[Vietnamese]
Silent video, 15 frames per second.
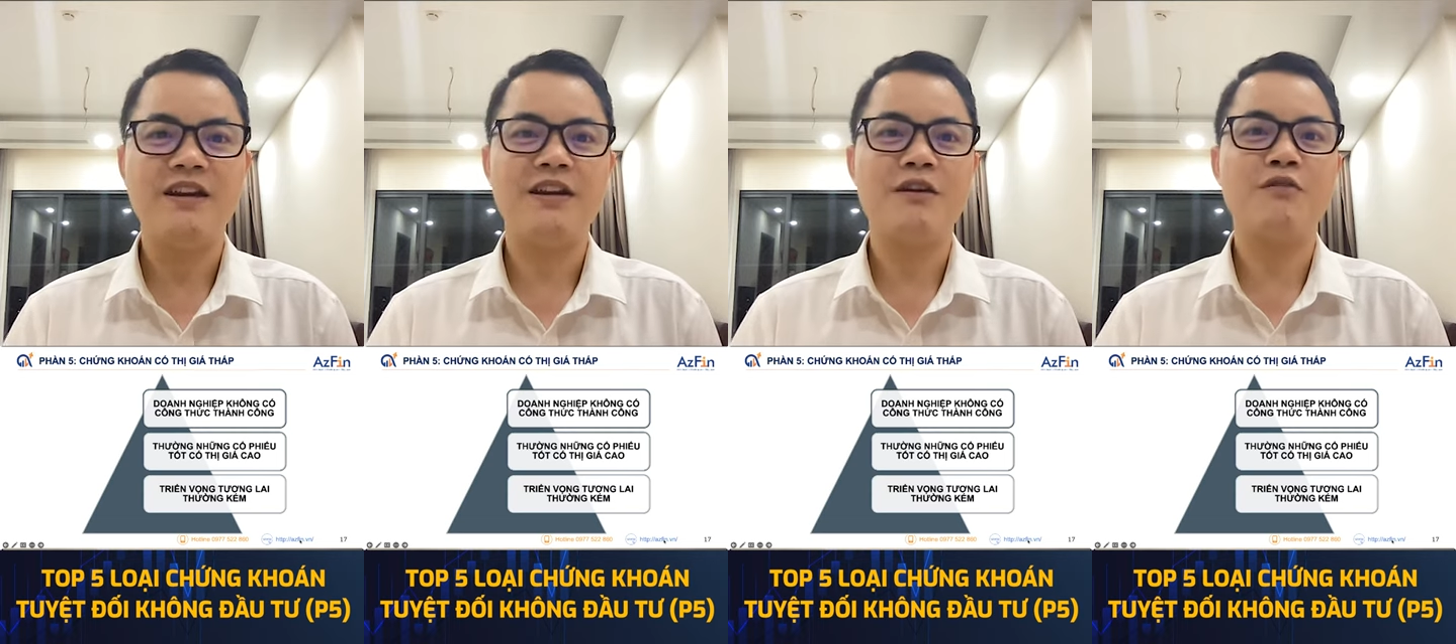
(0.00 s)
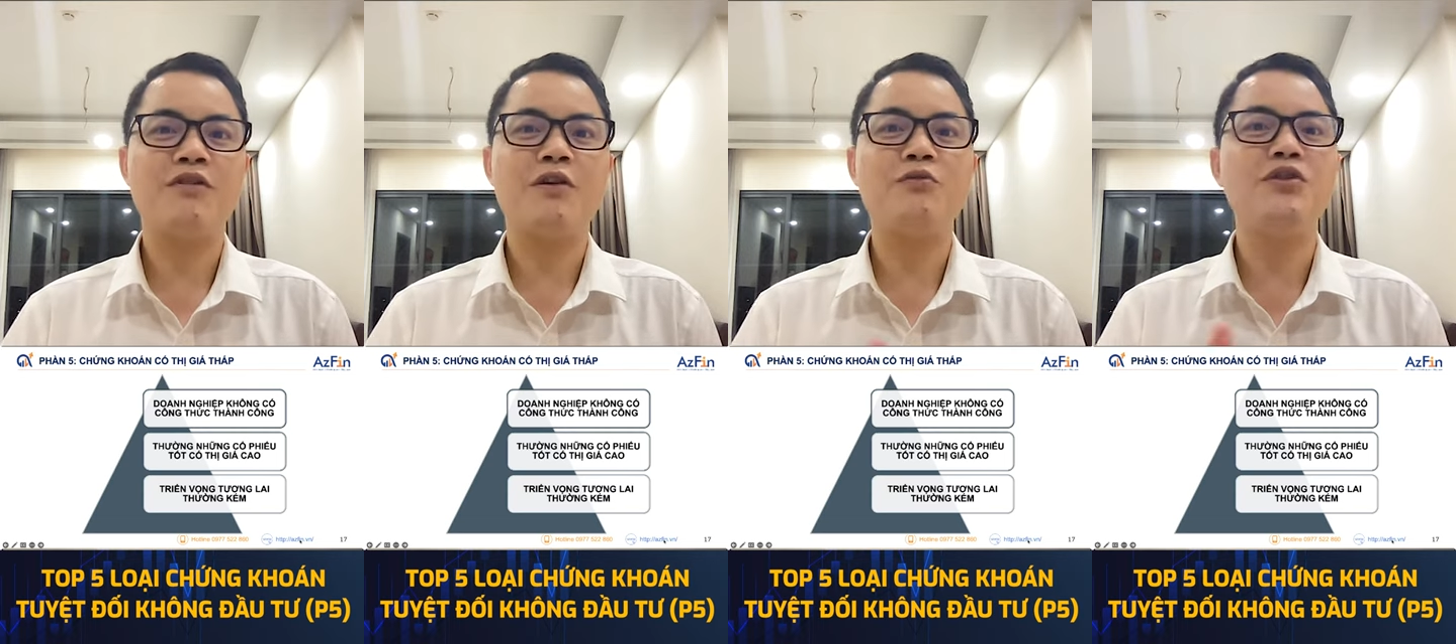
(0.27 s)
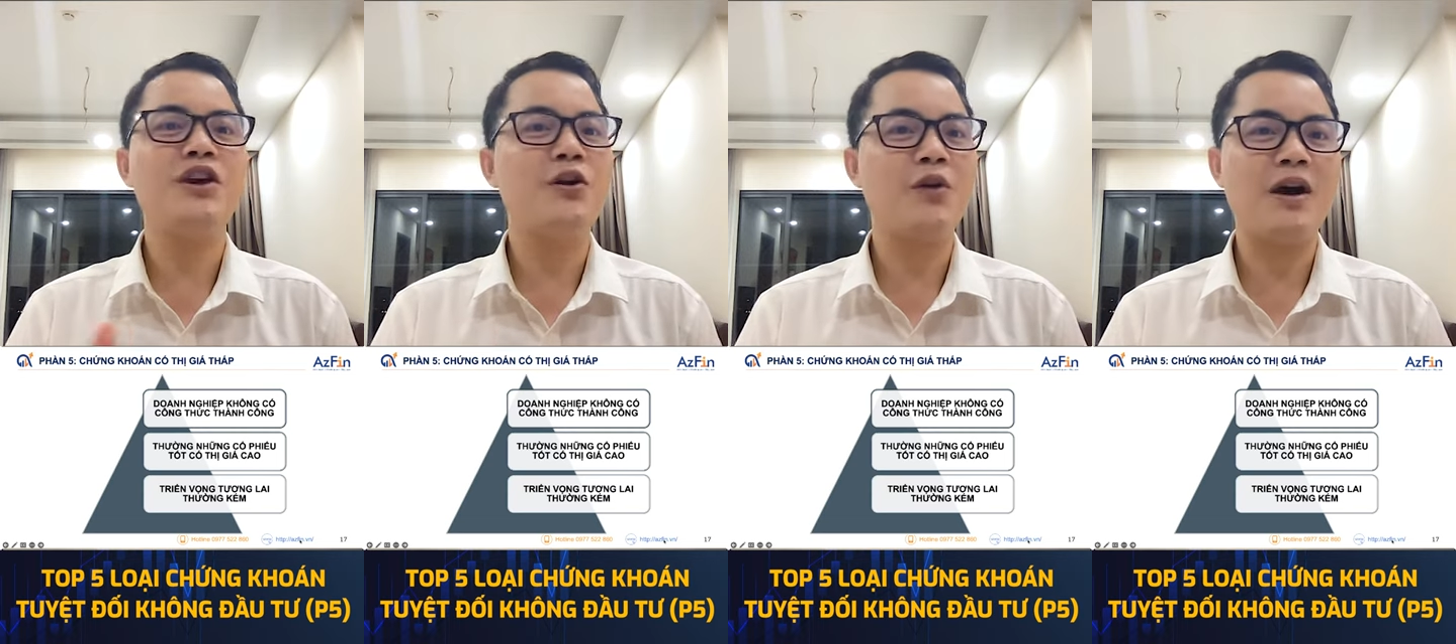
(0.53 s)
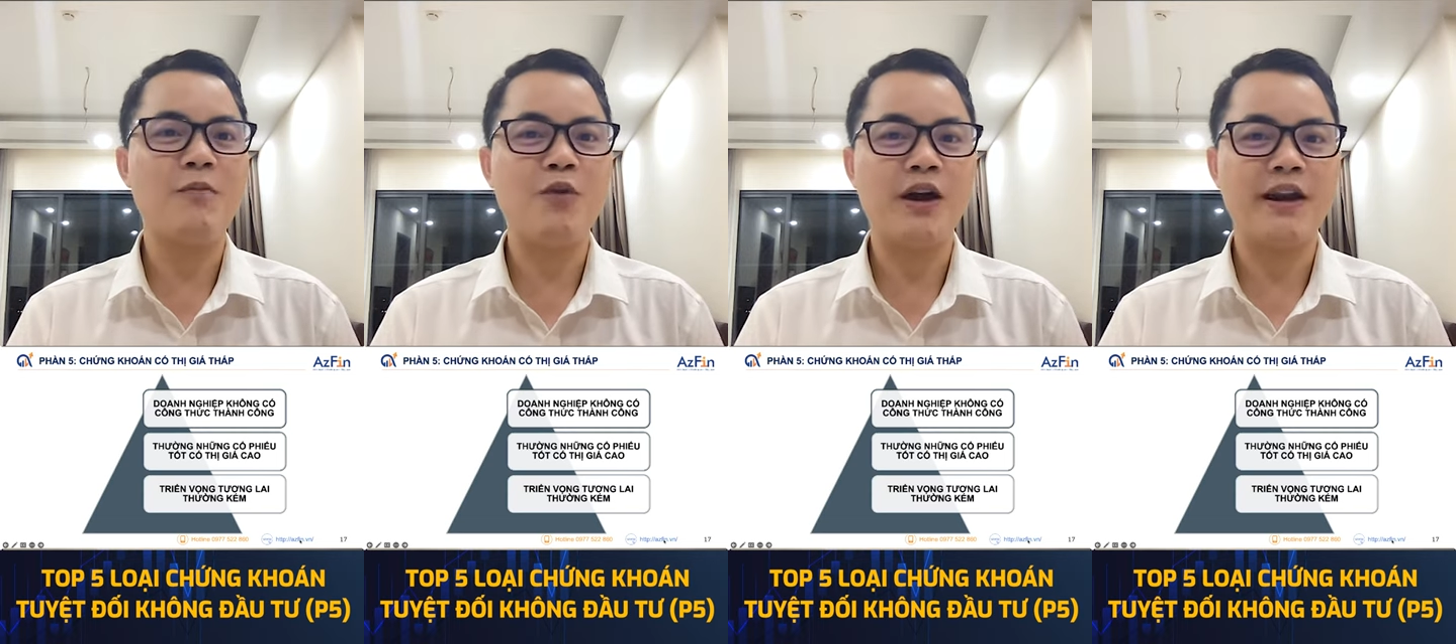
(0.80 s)
Nếu sau nhiều
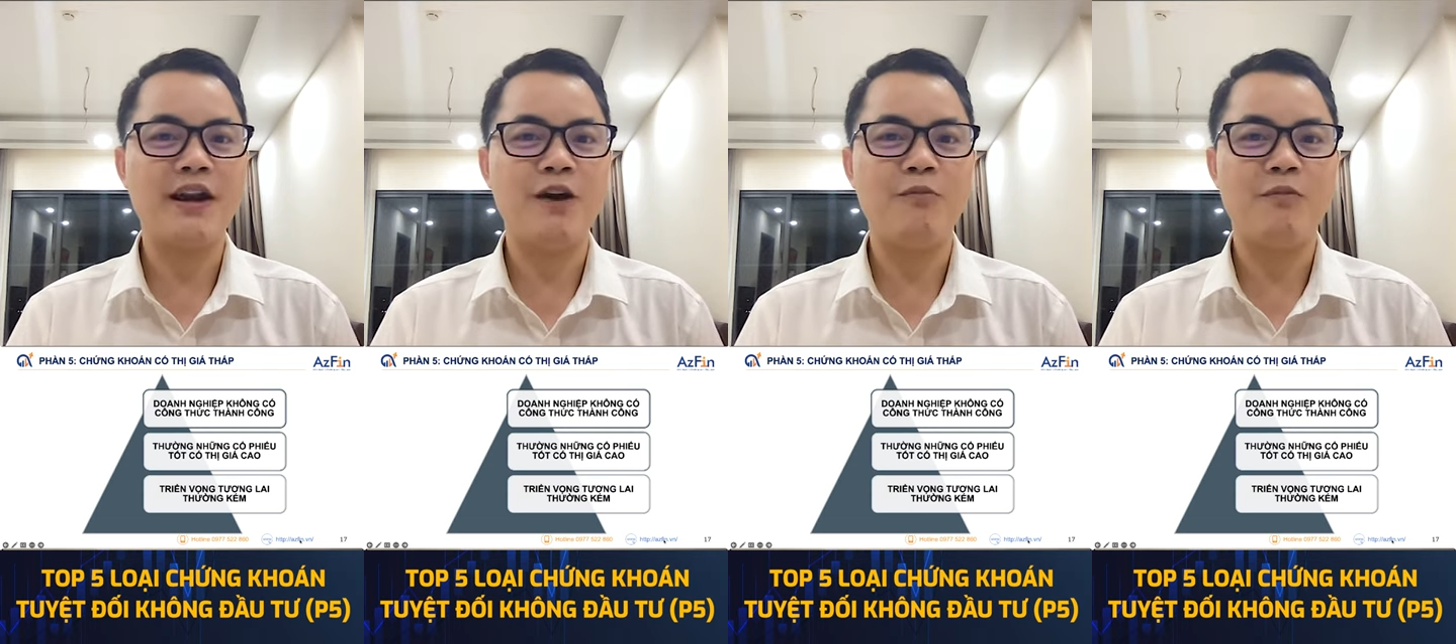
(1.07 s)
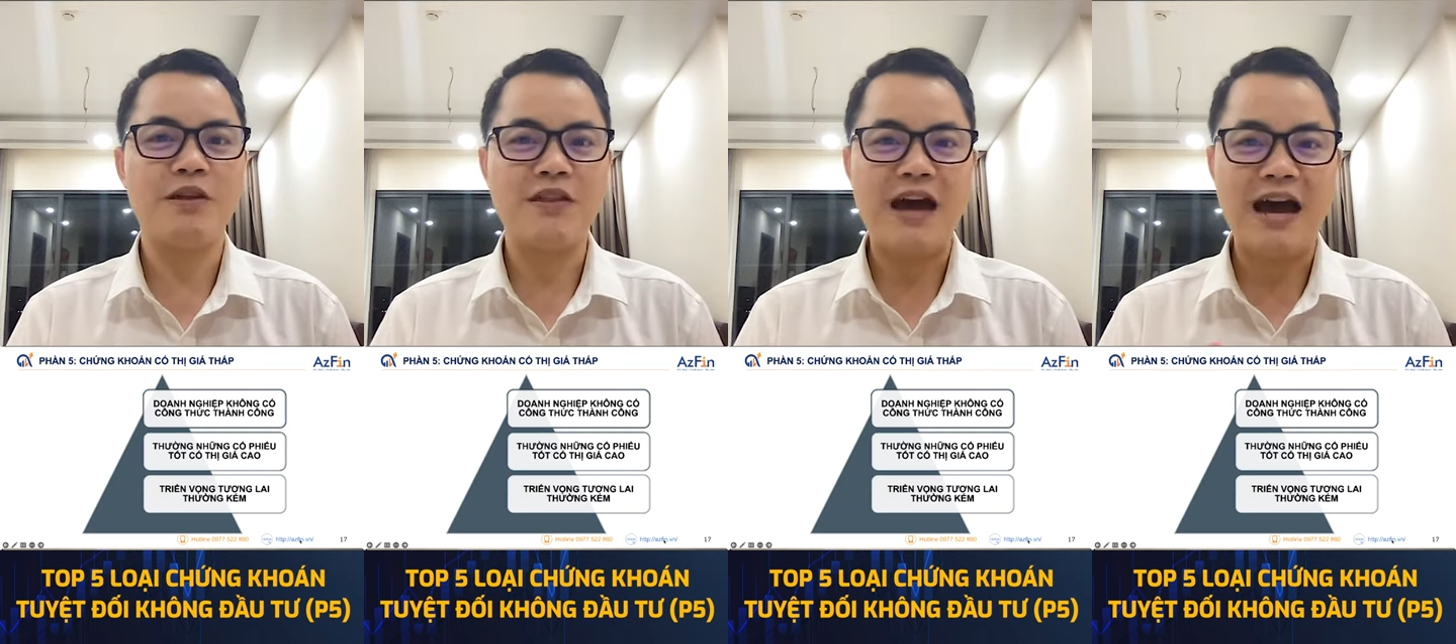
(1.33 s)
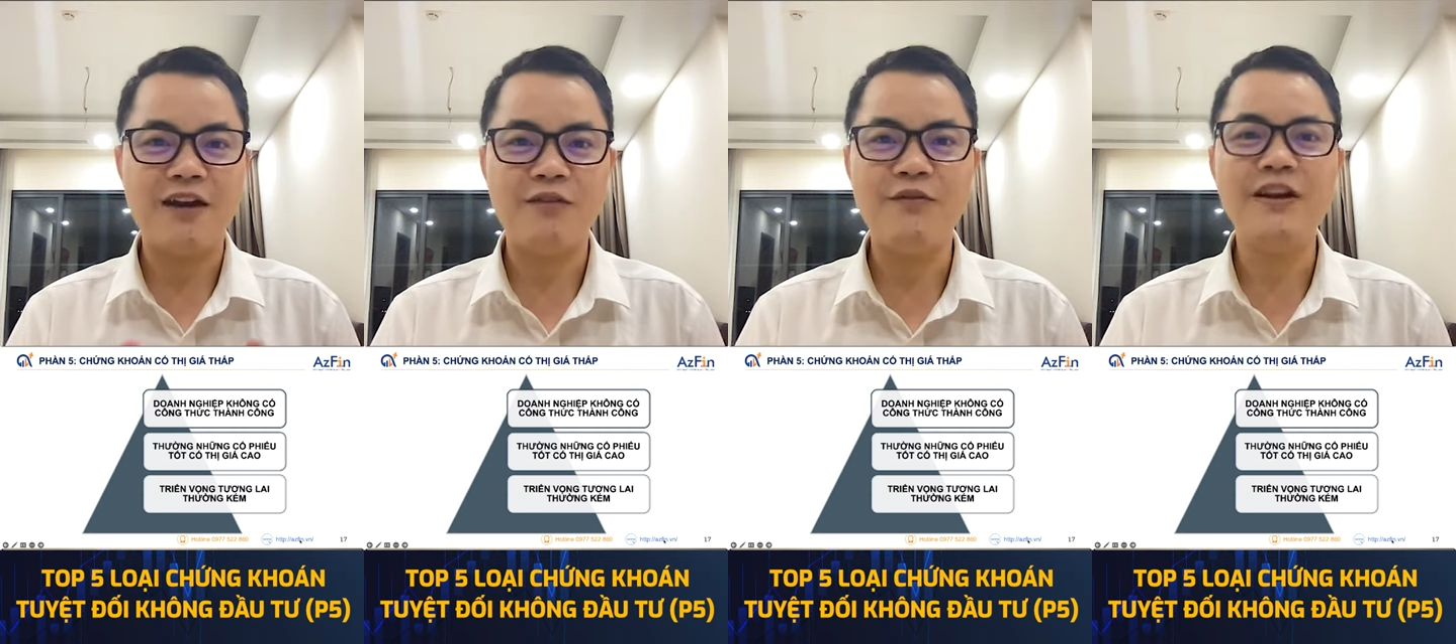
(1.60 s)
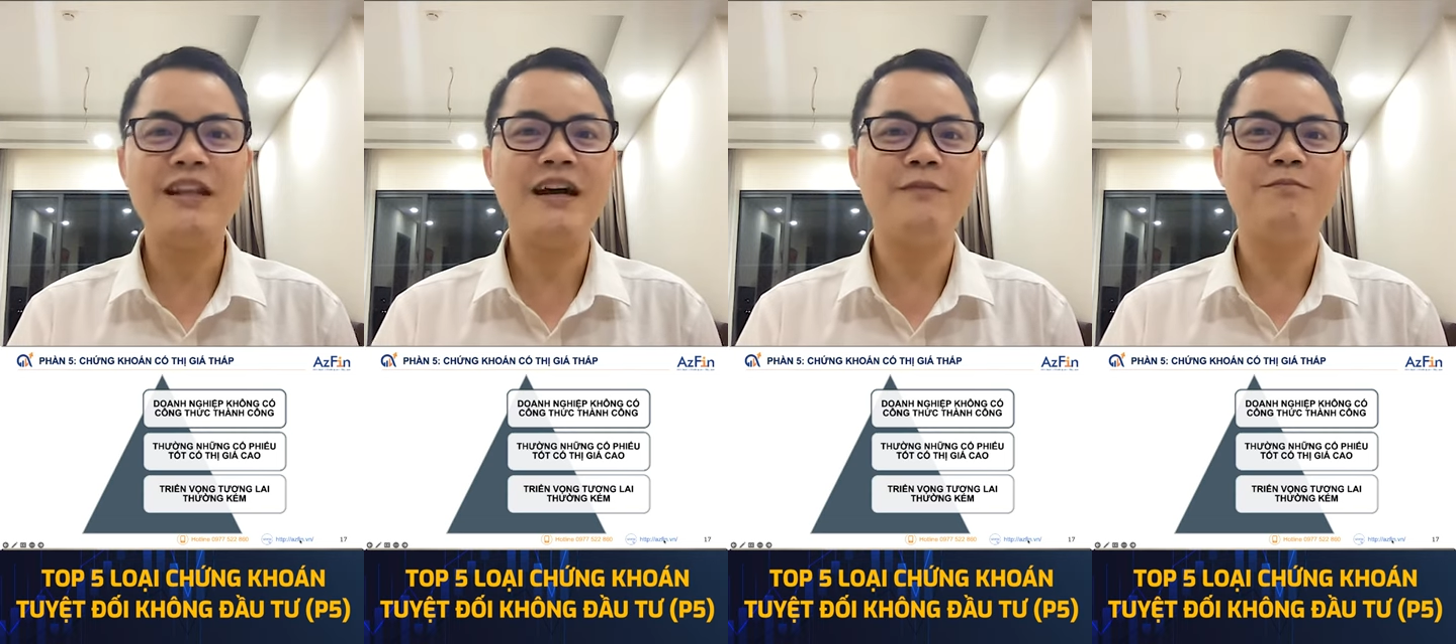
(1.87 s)
năm hoạt động mà giá nó
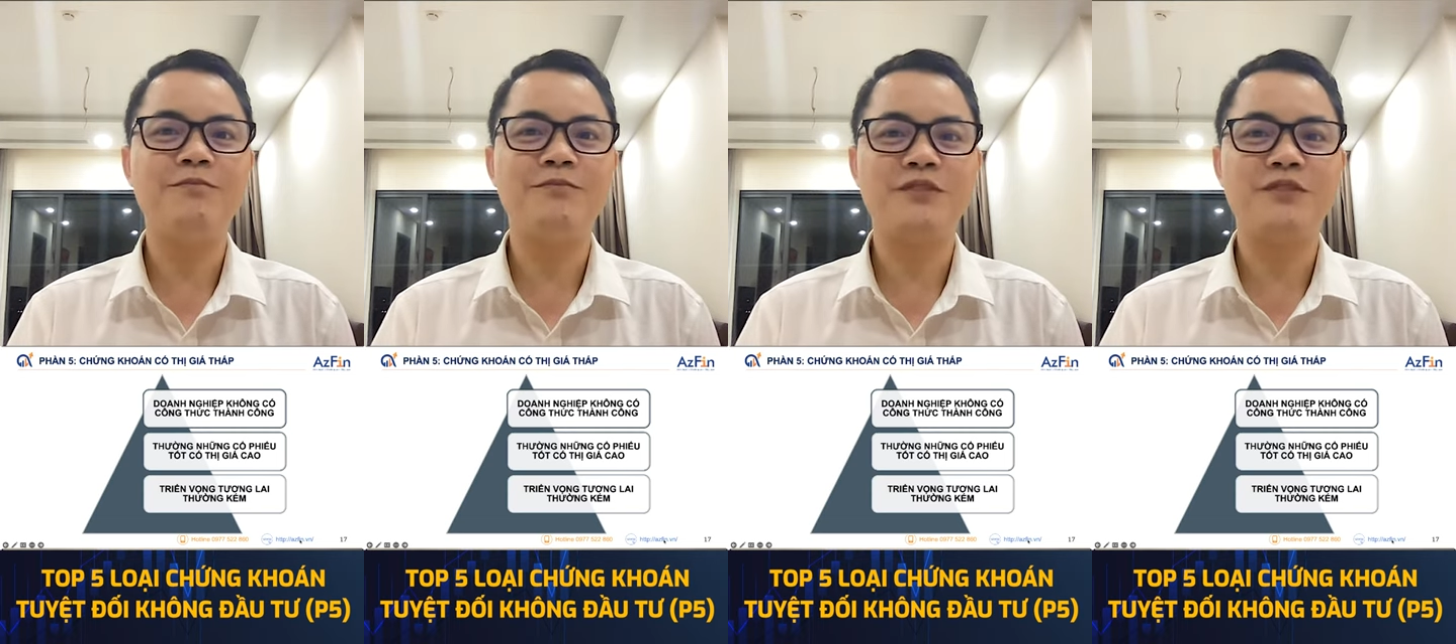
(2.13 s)
vẫn thấp,